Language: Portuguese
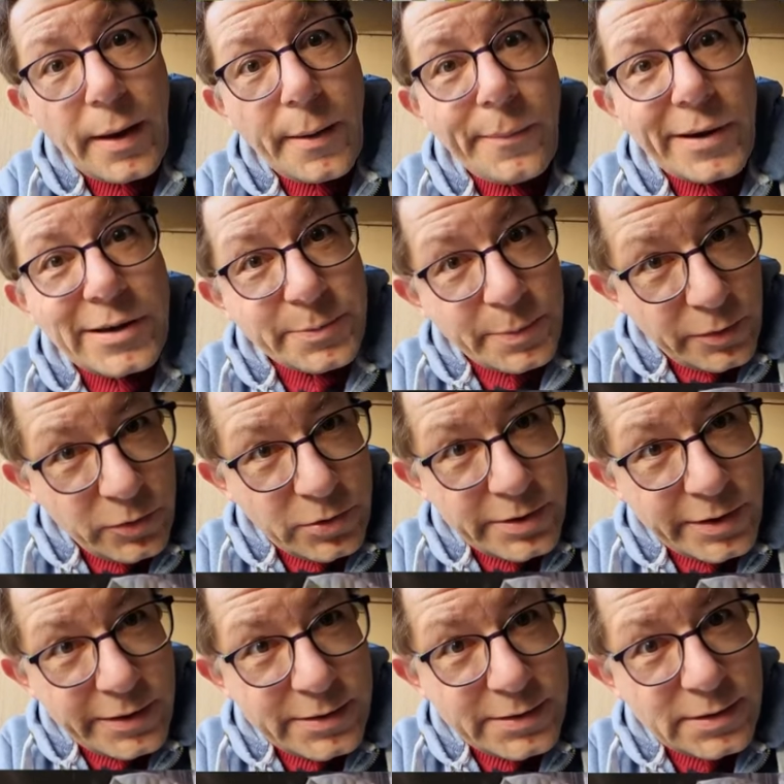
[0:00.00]
Mas para
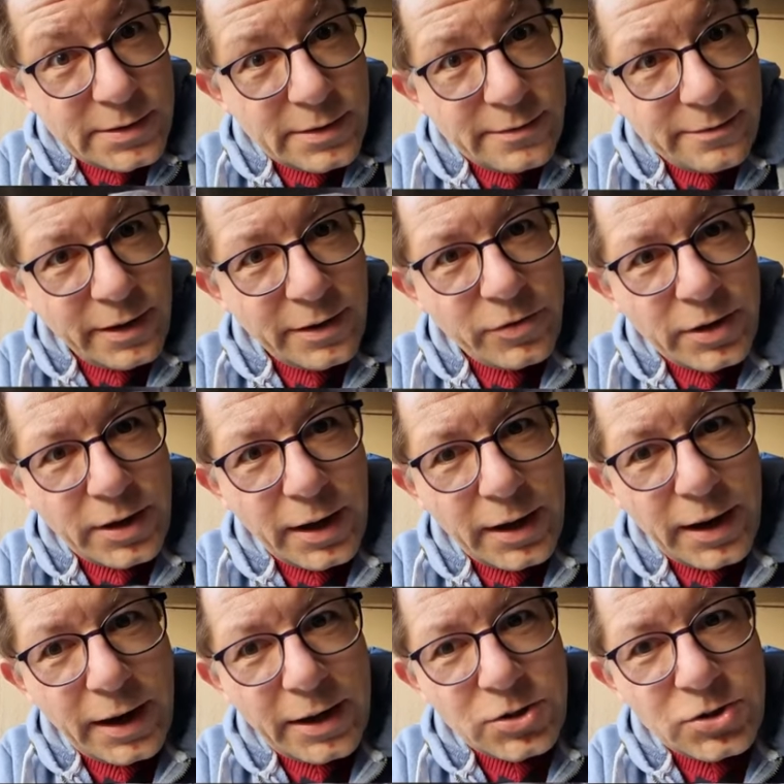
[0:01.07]
vocês vai
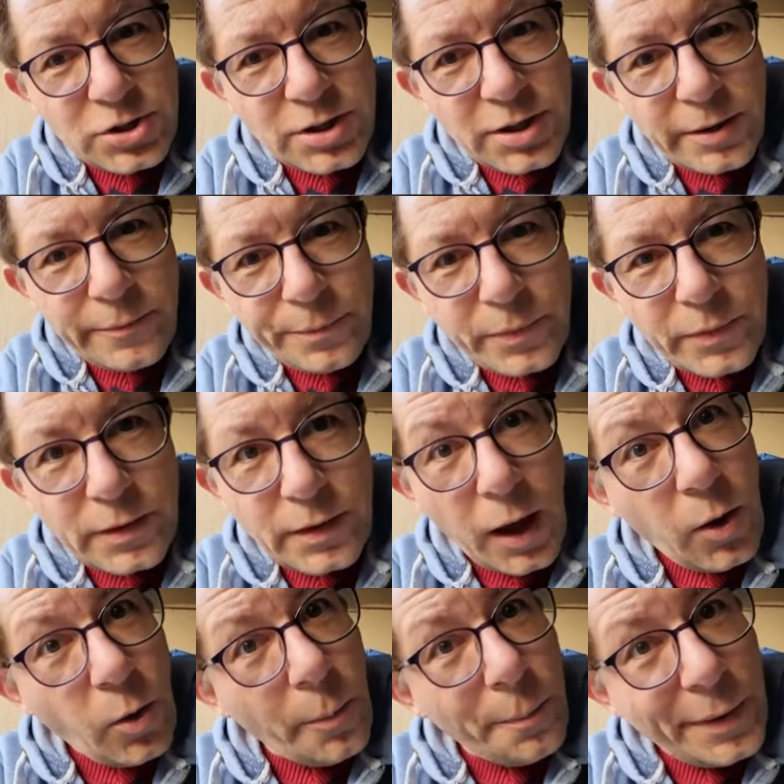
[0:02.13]
ficar a dica,
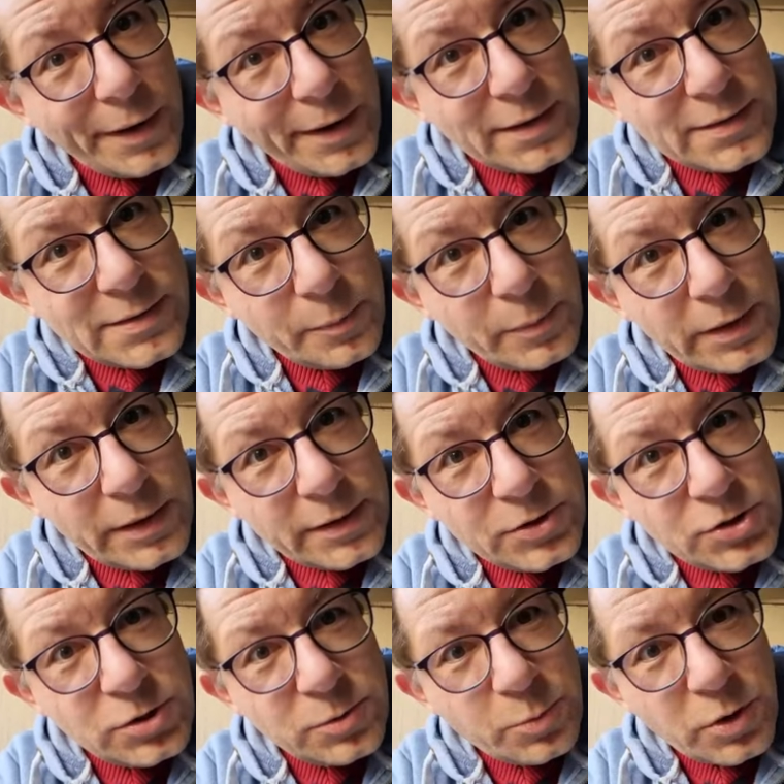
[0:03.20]
acompanhe essa
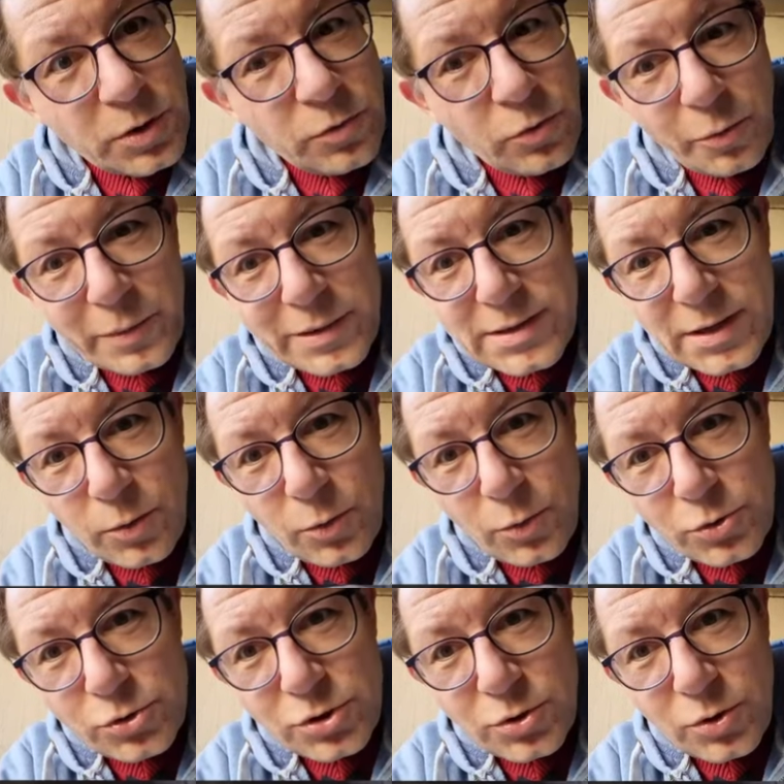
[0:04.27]
playlist, porque eu vou começar
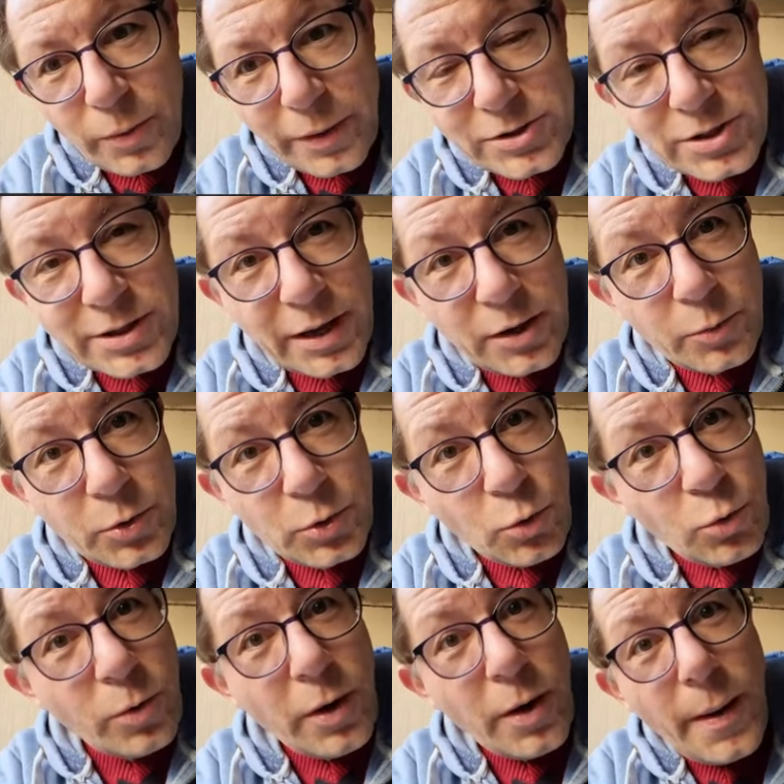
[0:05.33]
hoje com a dica número
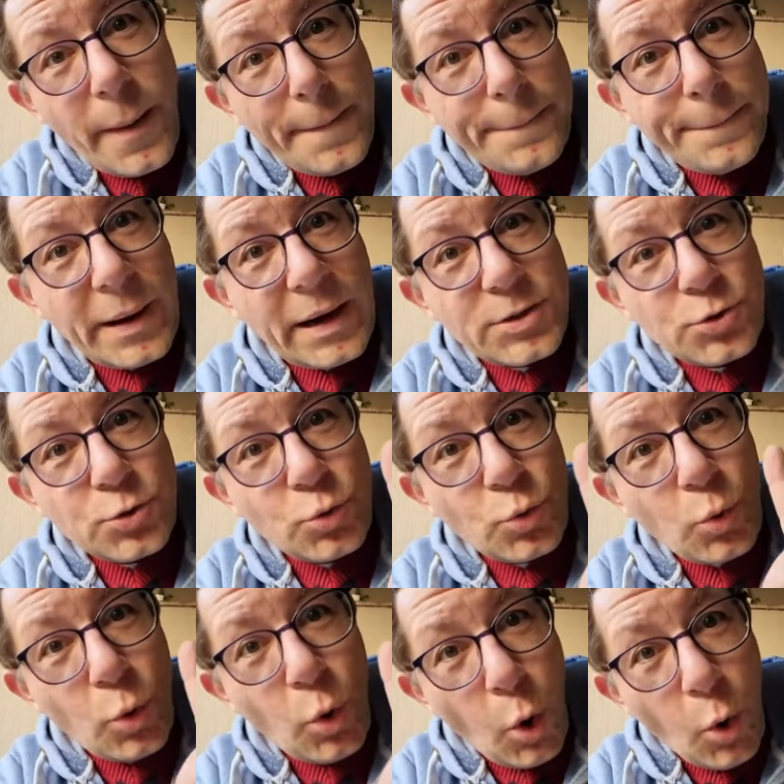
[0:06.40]
1, passo
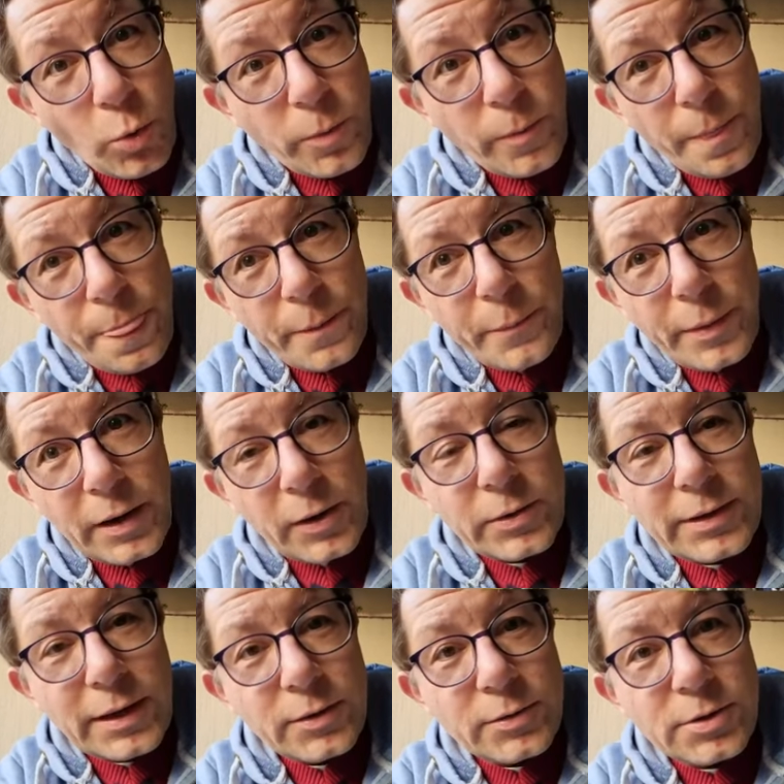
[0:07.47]
1 para
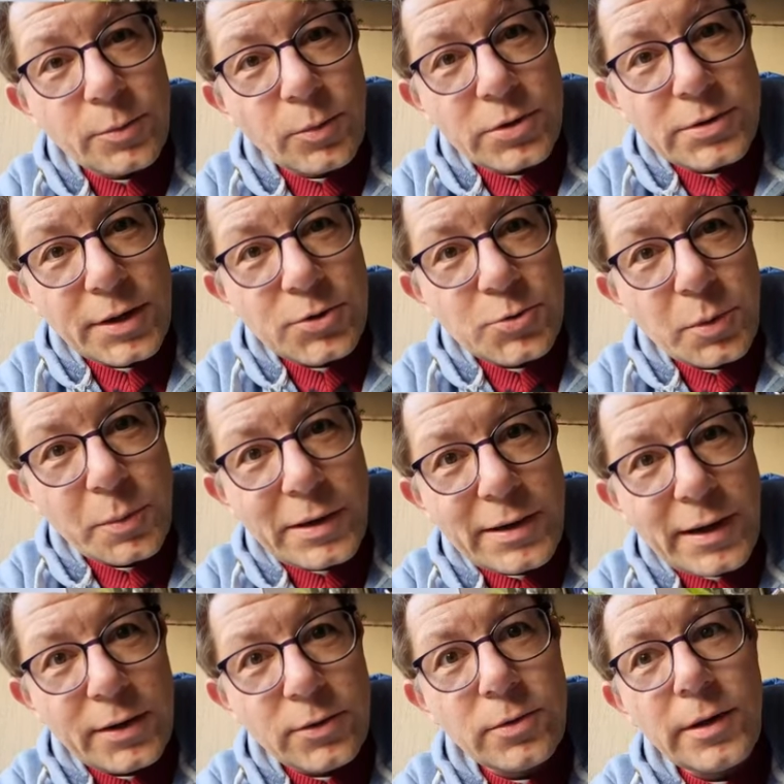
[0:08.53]
cuidar do seu bonsai de
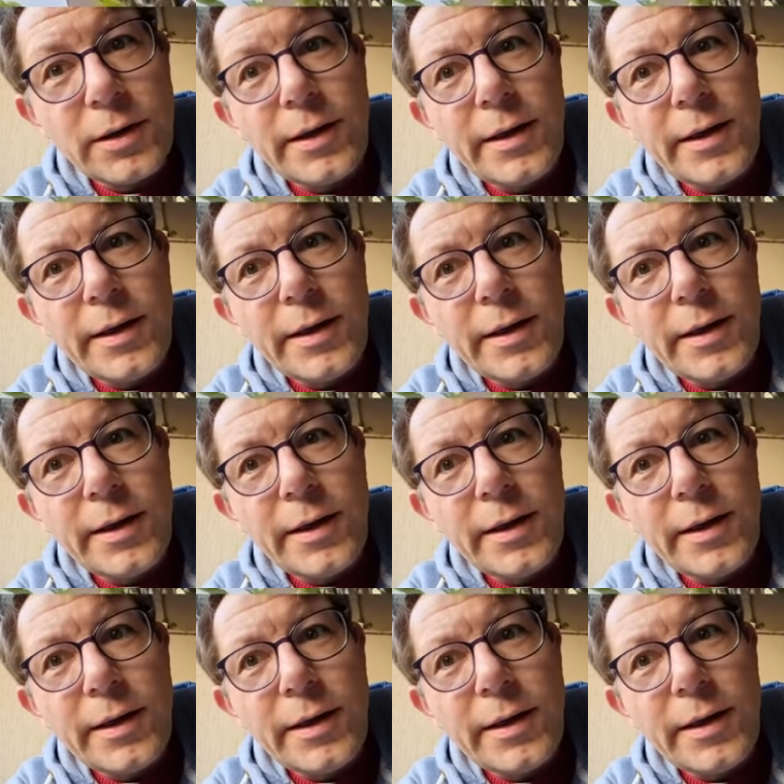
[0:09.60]
supermercado.